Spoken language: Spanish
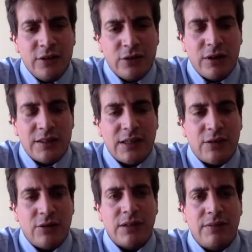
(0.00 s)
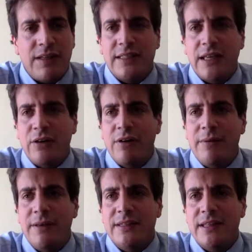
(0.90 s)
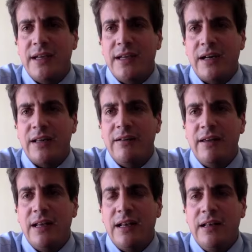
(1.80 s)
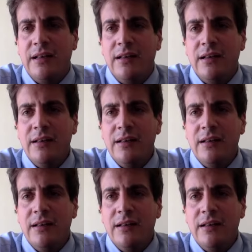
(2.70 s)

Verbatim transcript: todas esas cosas van a estar obviamente arriba del,